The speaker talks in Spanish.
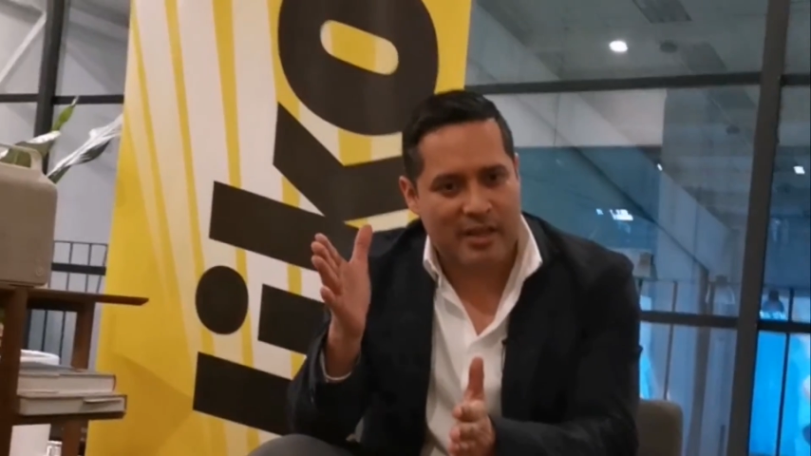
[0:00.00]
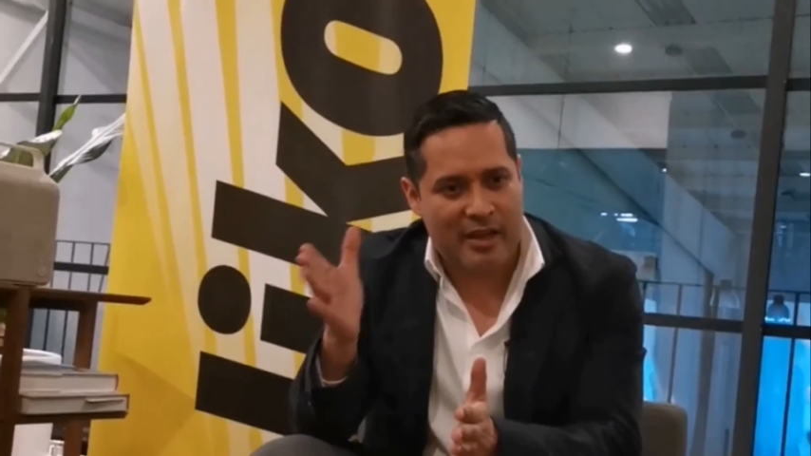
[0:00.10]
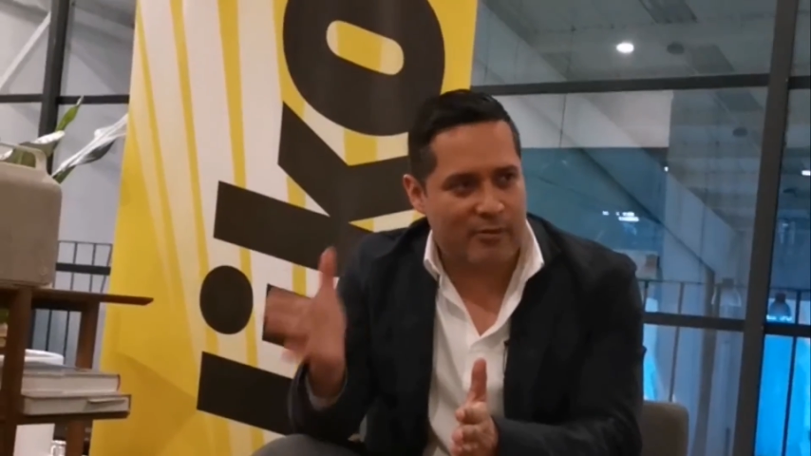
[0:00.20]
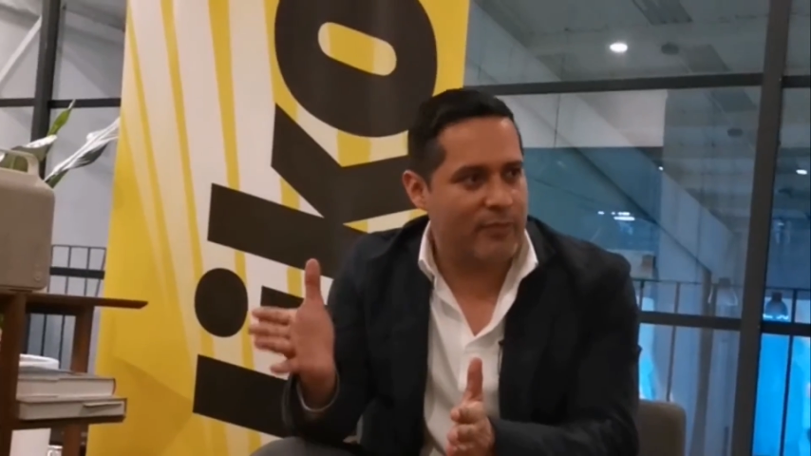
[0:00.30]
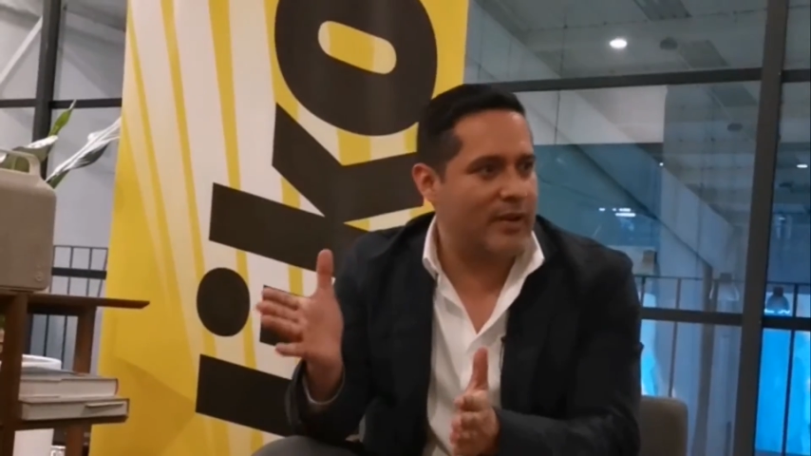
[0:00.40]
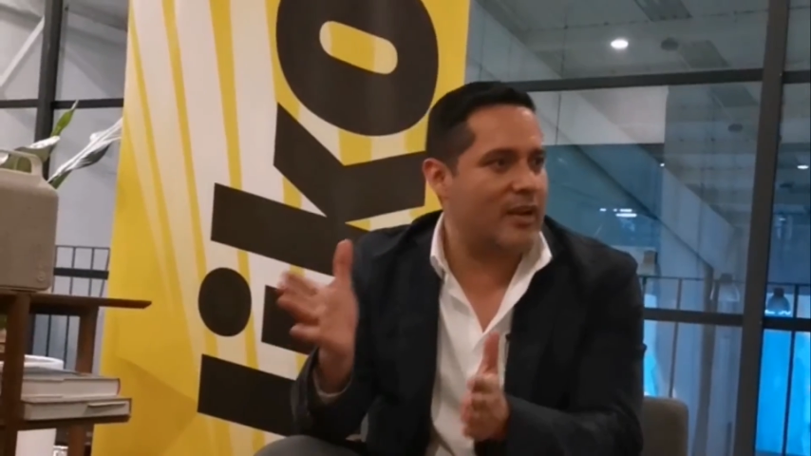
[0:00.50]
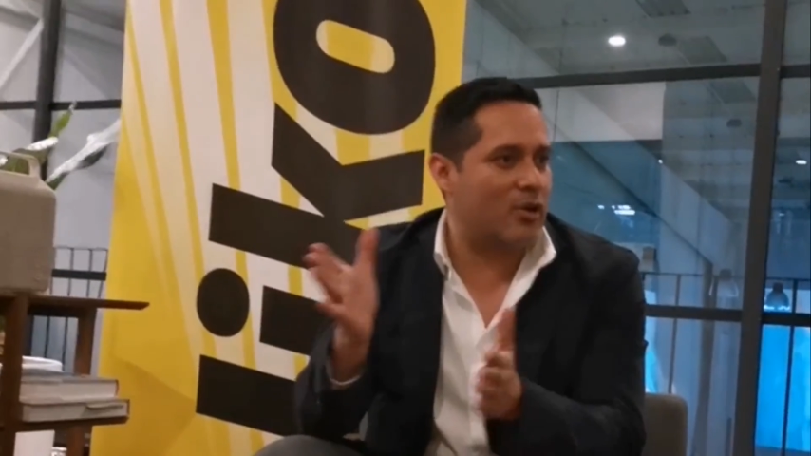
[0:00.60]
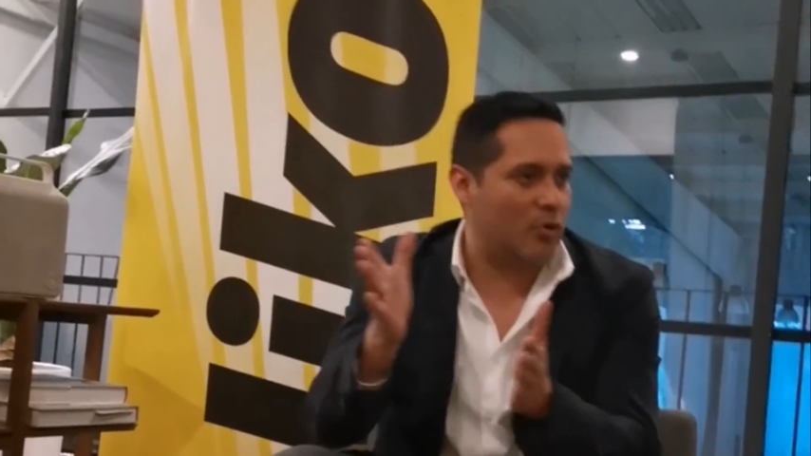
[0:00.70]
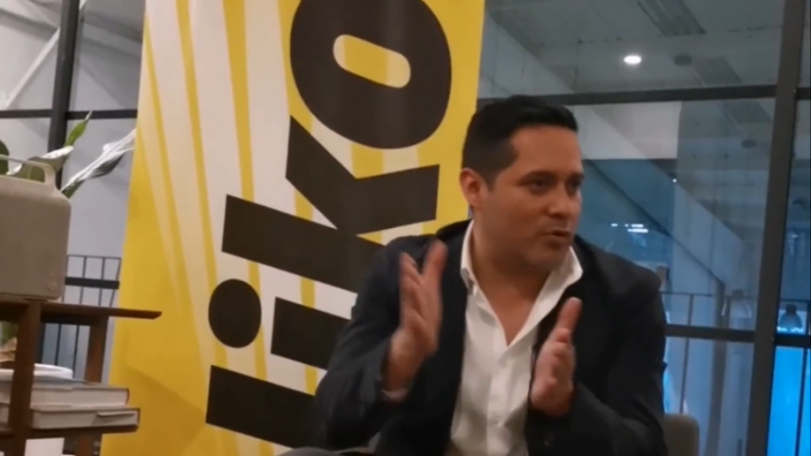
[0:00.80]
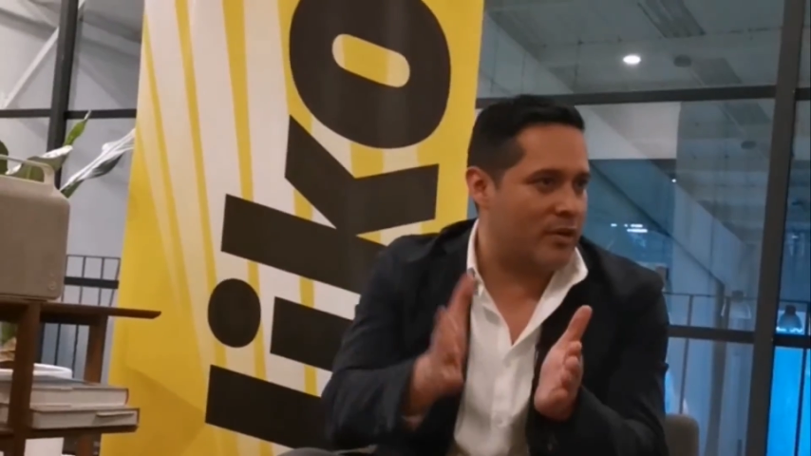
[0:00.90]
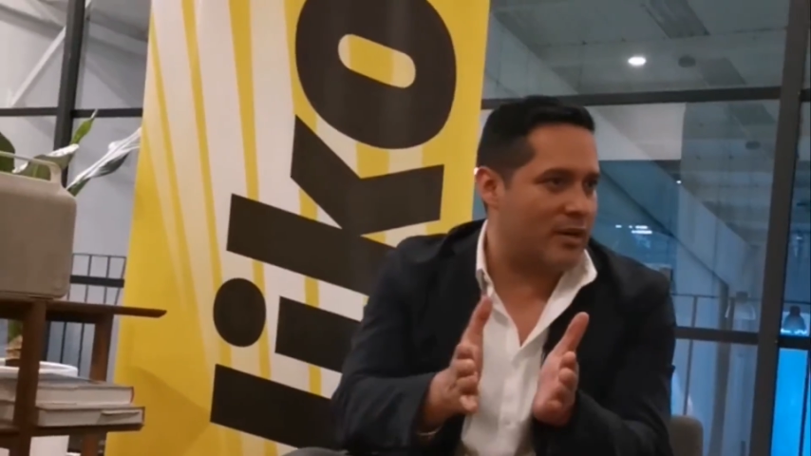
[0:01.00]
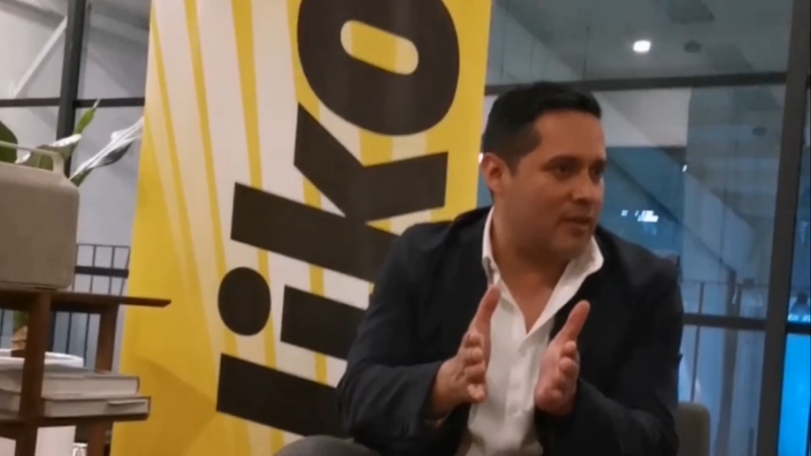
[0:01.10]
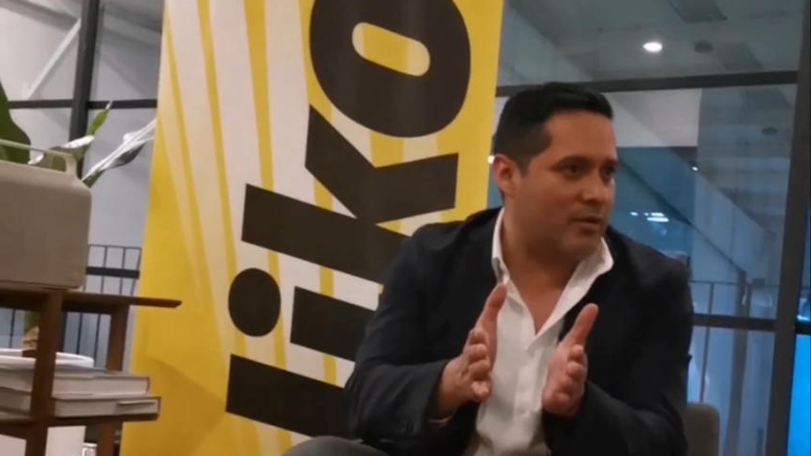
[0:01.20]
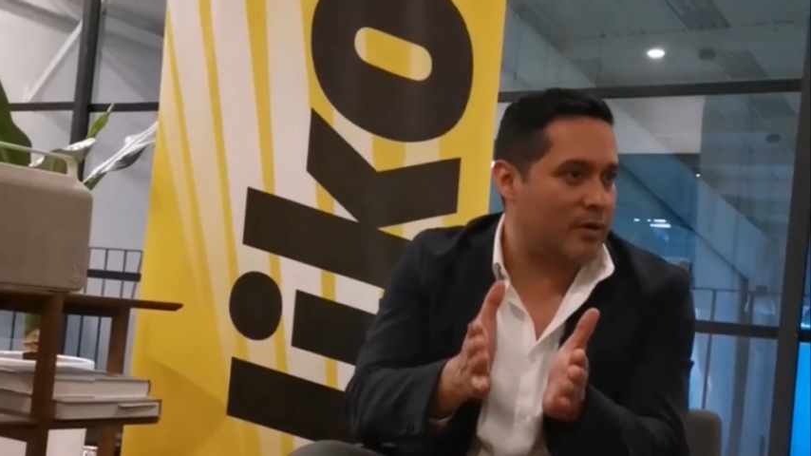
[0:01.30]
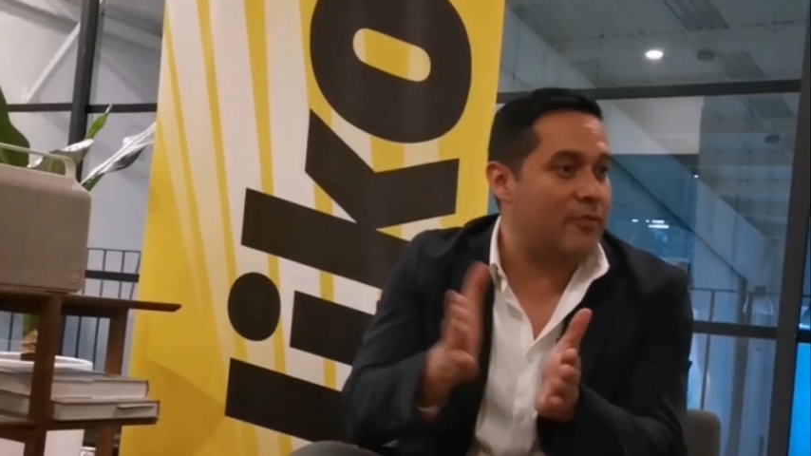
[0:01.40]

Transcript: F con,